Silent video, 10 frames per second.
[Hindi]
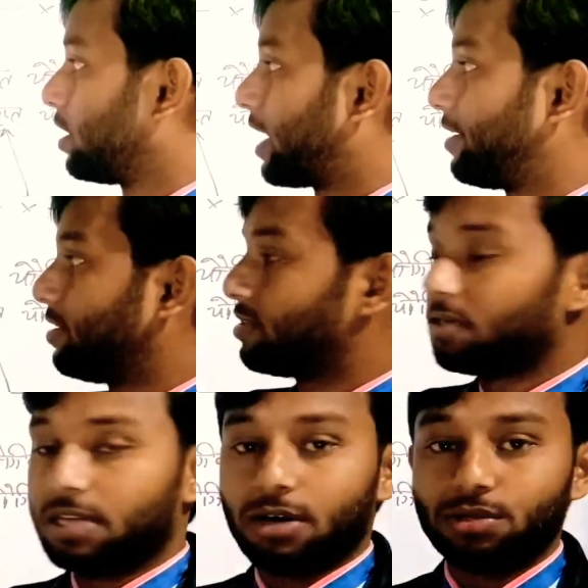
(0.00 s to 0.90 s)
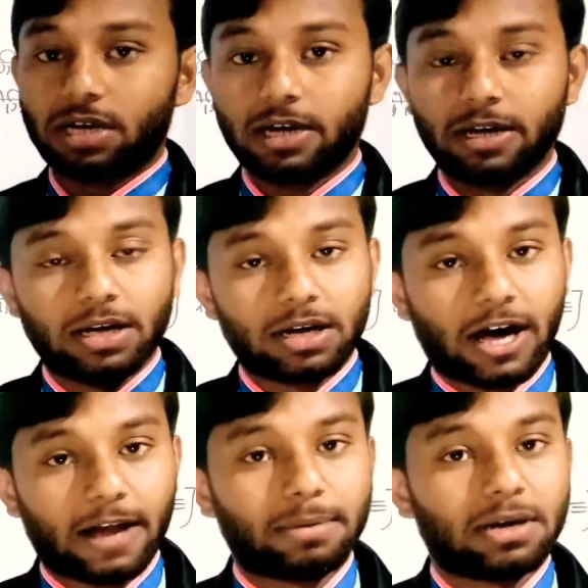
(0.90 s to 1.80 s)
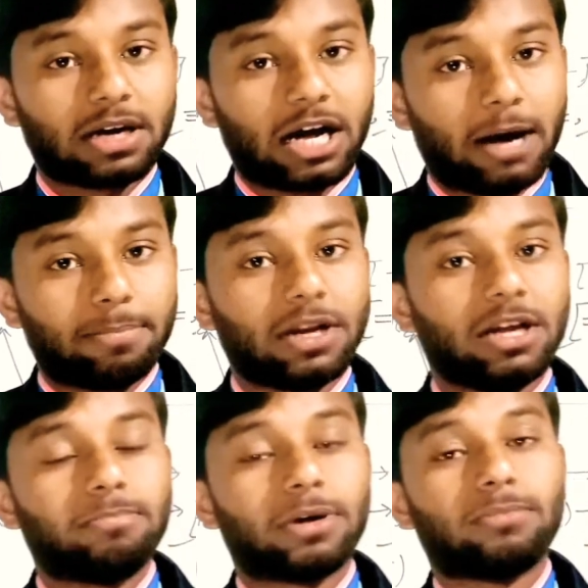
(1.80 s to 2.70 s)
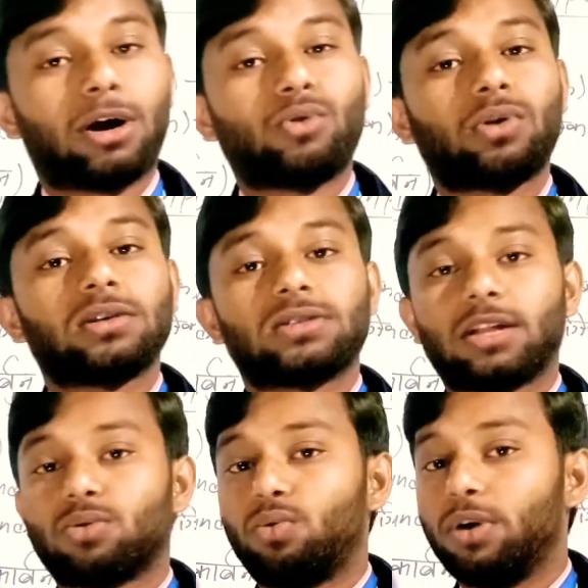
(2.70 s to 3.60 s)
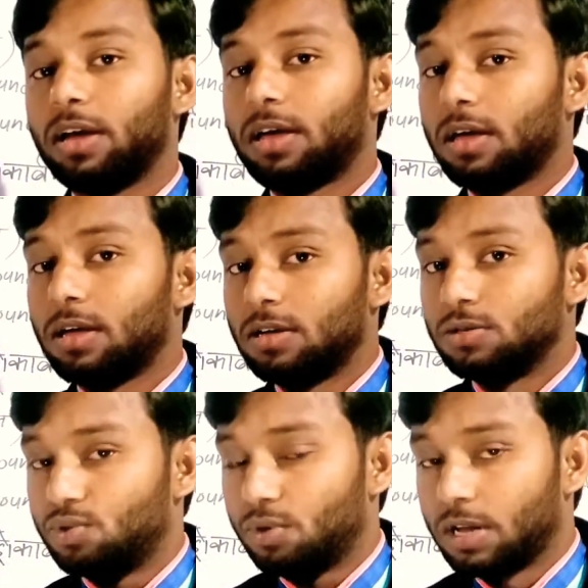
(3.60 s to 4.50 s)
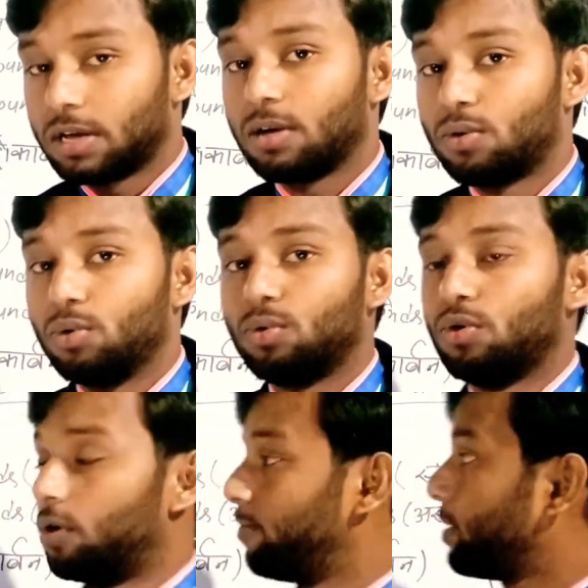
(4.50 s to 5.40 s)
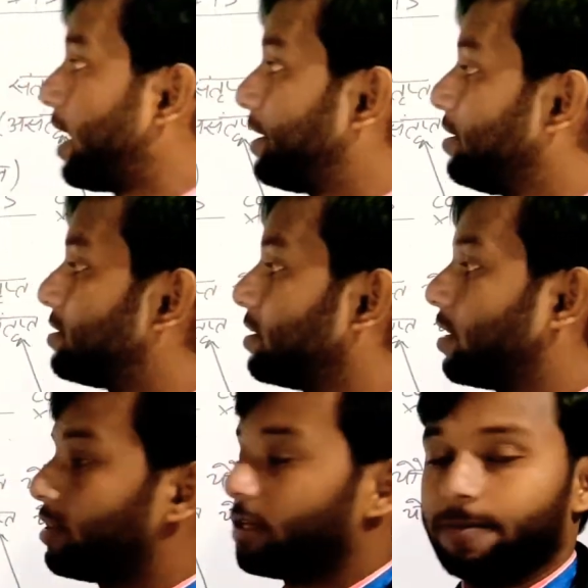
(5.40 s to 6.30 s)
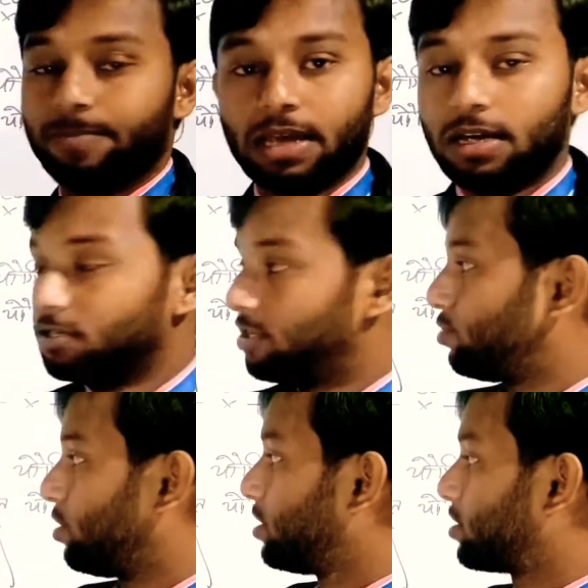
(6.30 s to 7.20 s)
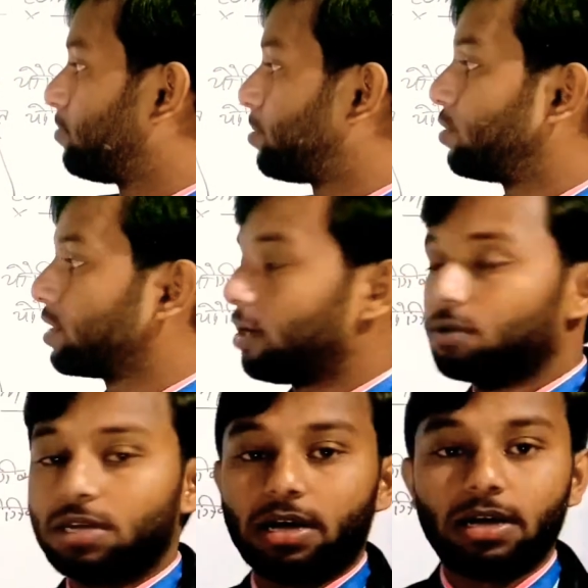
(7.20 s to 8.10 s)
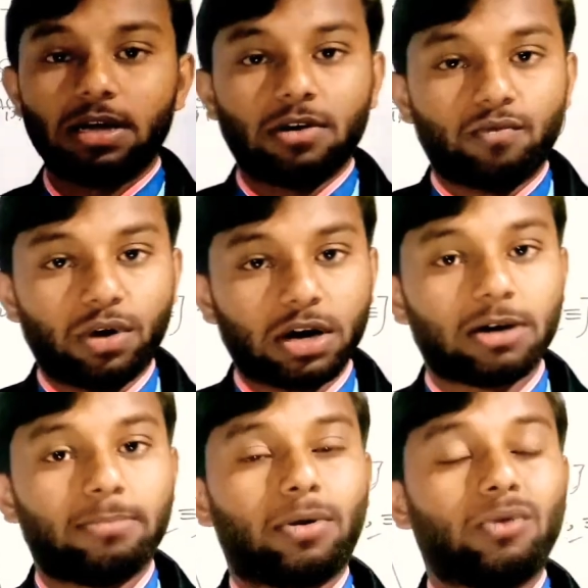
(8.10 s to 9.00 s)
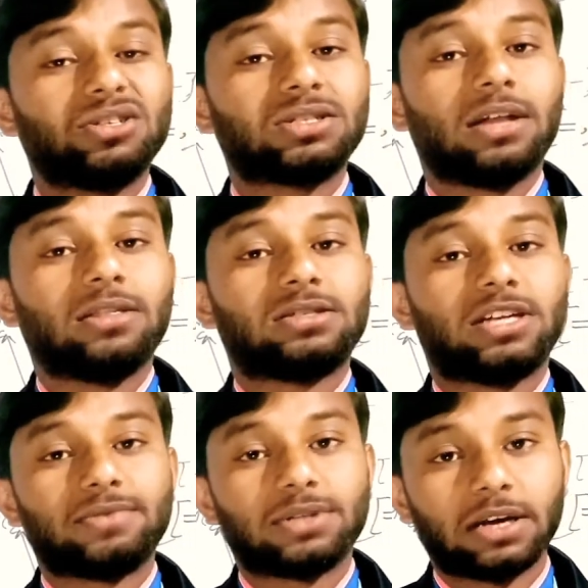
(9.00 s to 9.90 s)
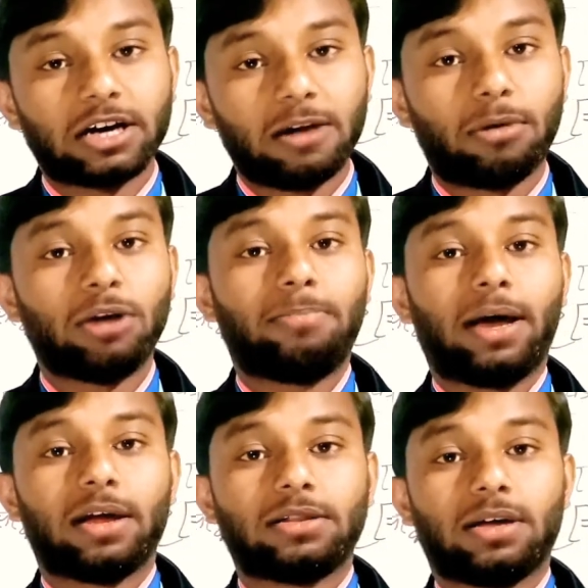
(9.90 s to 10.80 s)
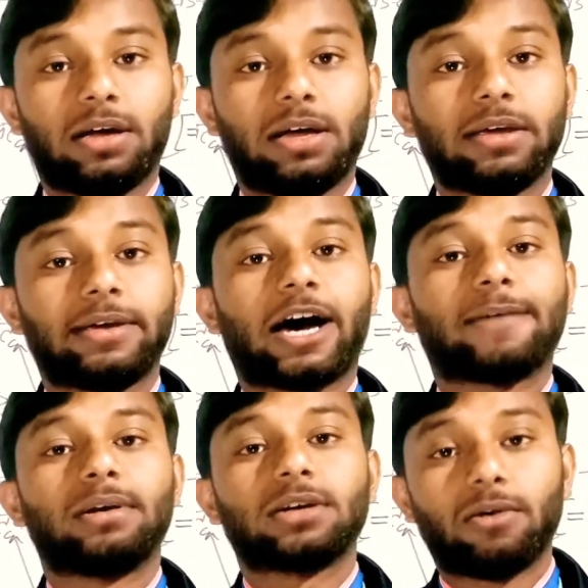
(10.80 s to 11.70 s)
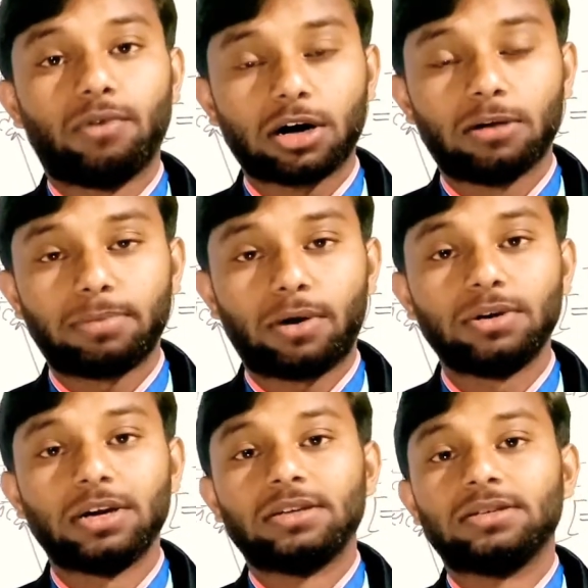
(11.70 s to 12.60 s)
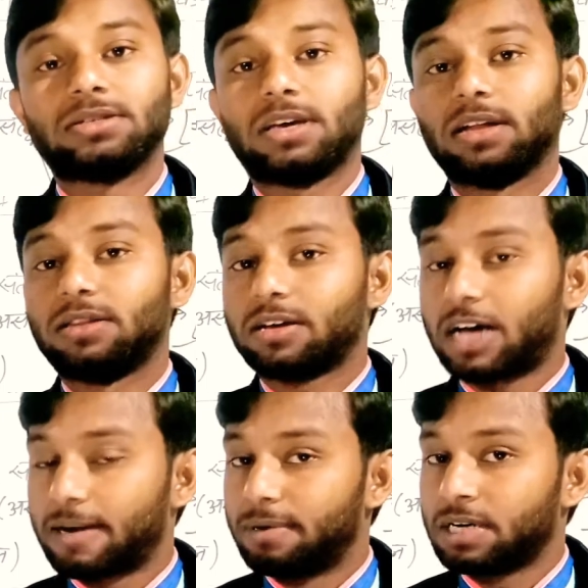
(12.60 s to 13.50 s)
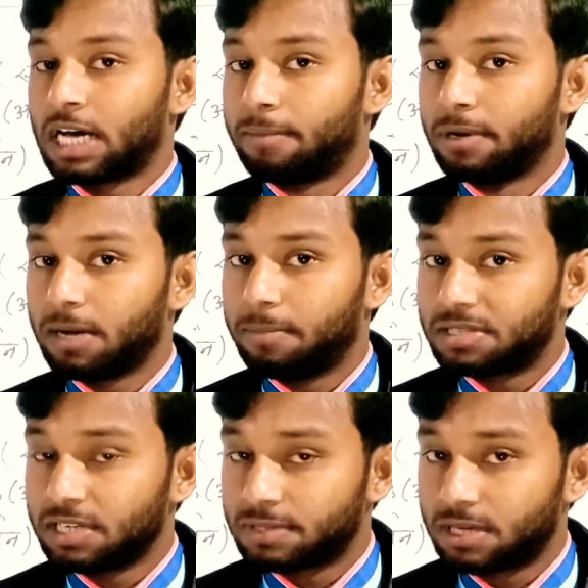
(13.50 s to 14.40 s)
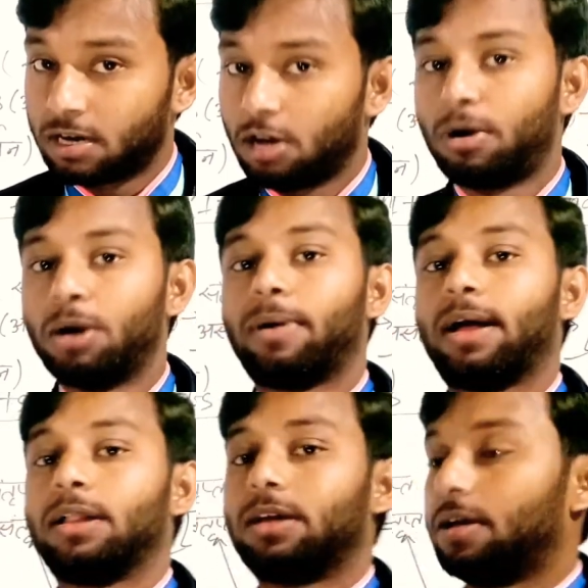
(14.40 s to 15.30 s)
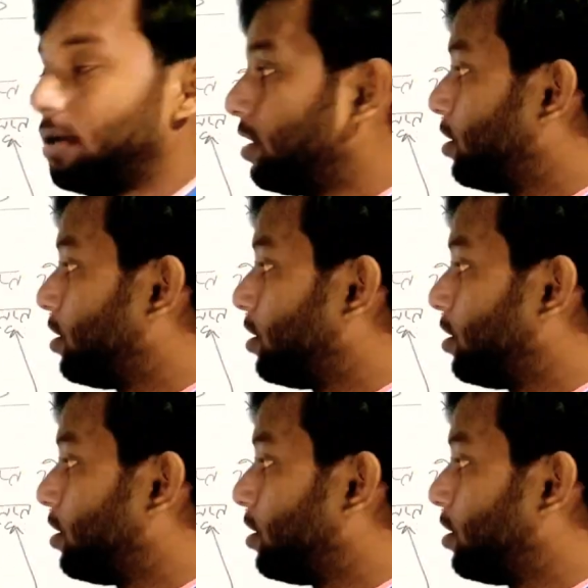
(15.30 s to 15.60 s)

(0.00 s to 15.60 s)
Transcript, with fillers: कैटिनेशन क्या होता है कार्बन का अपने ही परमाणु के साथ गुड़ने के जुड़ने के गुड़ को हम कैटिनेशन कहते हैं सेचुएटेड कंपाउंड क्या होता है वह कंपाउंड जिसके अंदर सिर्फ सिंगल बॉन्ड पाया जाता है यानी कार्बन का वह कंपाउंड जिसके अंदर कार्बन कार्बन के बीच सिर्फ सिंगल बॉन्ड पाया जाता है